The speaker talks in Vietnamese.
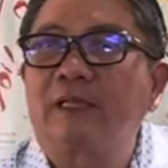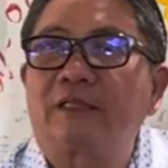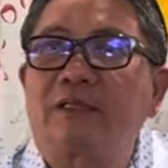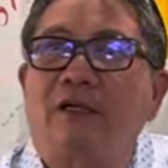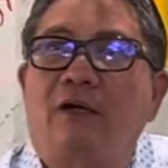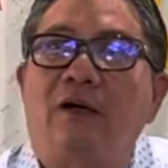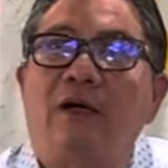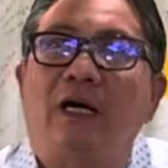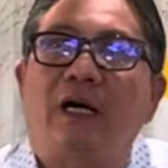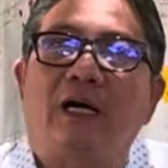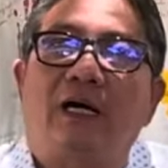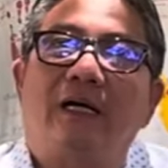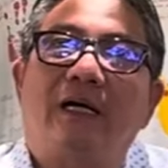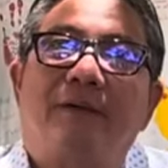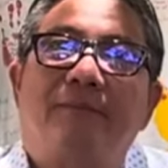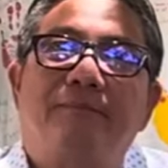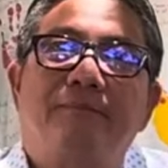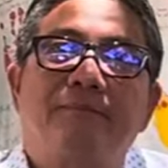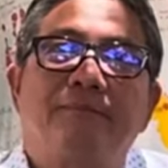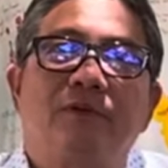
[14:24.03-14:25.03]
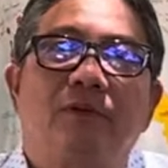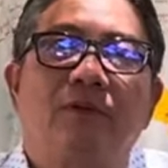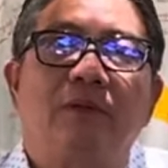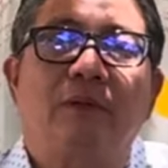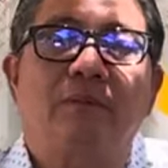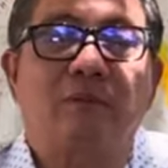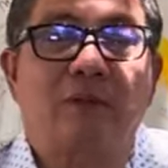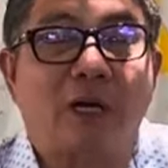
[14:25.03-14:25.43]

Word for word: chỗ ở ấm cũng không